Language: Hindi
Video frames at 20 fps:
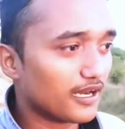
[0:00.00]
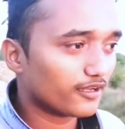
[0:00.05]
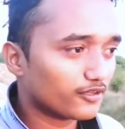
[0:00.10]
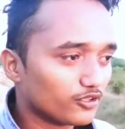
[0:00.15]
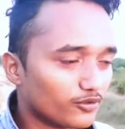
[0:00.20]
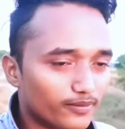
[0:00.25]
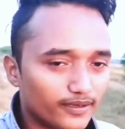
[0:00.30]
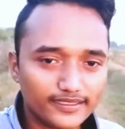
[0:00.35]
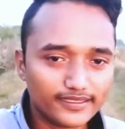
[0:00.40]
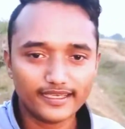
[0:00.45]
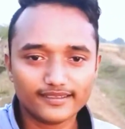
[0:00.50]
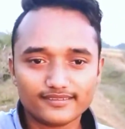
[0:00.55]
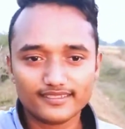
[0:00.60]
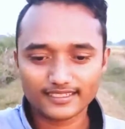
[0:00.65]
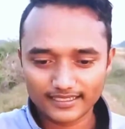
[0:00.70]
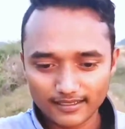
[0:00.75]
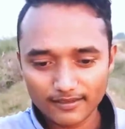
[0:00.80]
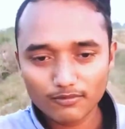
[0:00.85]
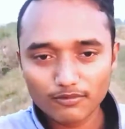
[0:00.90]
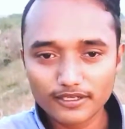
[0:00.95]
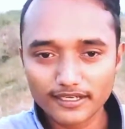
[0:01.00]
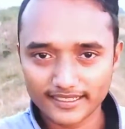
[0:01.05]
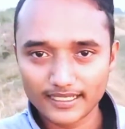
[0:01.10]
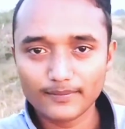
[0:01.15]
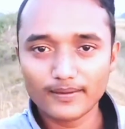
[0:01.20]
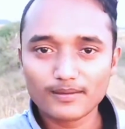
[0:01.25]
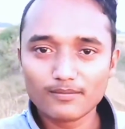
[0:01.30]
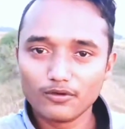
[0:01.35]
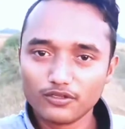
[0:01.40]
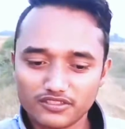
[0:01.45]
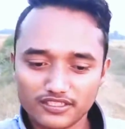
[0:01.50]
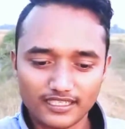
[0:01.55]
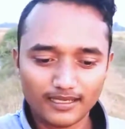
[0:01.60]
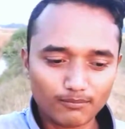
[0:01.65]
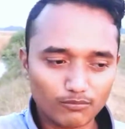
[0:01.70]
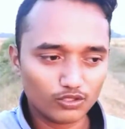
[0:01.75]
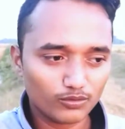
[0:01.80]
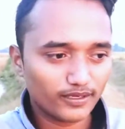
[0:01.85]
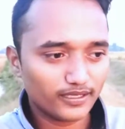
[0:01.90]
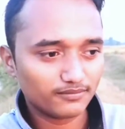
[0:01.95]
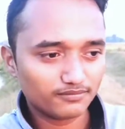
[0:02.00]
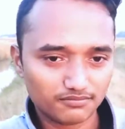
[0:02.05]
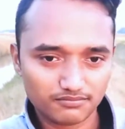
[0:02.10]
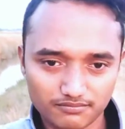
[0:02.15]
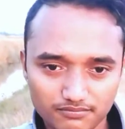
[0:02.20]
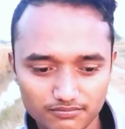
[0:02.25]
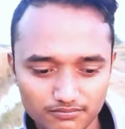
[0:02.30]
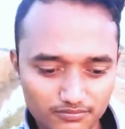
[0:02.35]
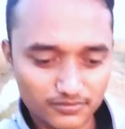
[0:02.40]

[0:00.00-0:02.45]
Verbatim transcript: यानी तो भाई ऐसी नहीं वो लड़की वाली बोलती है हम तो भाई